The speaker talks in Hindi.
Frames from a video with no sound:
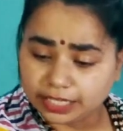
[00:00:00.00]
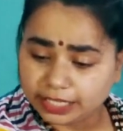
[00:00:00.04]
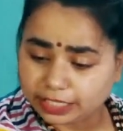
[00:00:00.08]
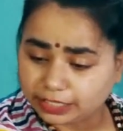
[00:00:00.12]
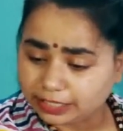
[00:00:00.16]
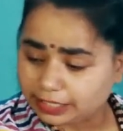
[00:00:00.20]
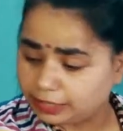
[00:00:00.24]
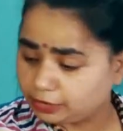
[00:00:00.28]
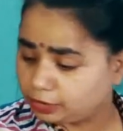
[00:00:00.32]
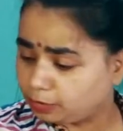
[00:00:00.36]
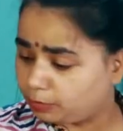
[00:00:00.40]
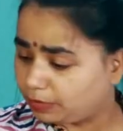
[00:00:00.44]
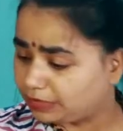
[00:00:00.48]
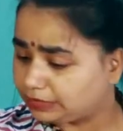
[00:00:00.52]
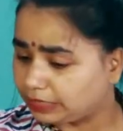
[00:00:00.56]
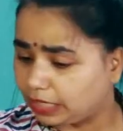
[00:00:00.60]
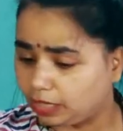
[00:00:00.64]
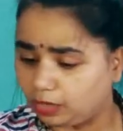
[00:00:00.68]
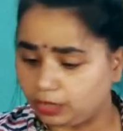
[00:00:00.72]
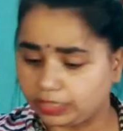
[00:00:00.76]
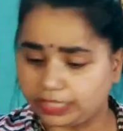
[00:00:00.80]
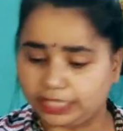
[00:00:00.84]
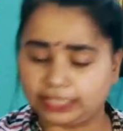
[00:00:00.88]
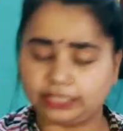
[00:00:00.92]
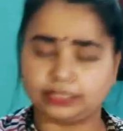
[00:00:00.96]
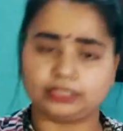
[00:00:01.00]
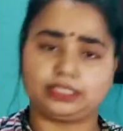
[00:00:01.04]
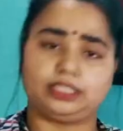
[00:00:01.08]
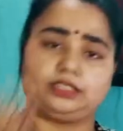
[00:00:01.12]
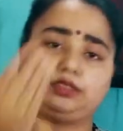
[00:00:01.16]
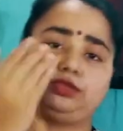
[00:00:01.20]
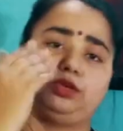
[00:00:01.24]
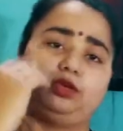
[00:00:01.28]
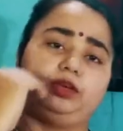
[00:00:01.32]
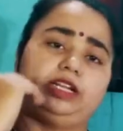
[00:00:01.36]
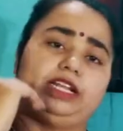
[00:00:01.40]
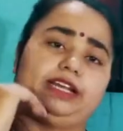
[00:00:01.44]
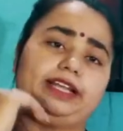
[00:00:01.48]
ये तो बताओ कि इसके
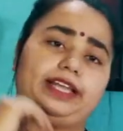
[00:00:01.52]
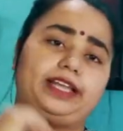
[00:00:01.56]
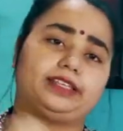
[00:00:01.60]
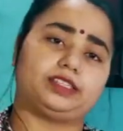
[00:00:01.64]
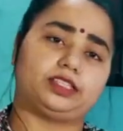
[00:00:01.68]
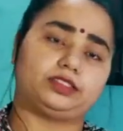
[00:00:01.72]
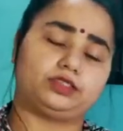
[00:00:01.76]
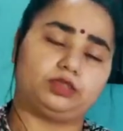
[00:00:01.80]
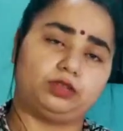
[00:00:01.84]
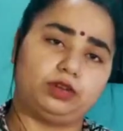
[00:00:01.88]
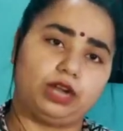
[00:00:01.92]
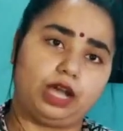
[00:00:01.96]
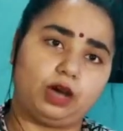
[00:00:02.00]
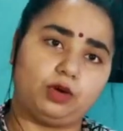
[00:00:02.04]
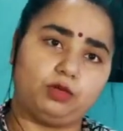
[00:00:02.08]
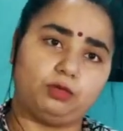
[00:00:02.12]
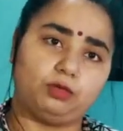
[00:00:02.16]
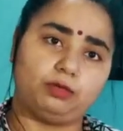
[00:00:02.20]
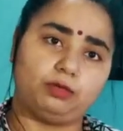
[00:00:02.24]
सोना कैसे छोड़ा हूँ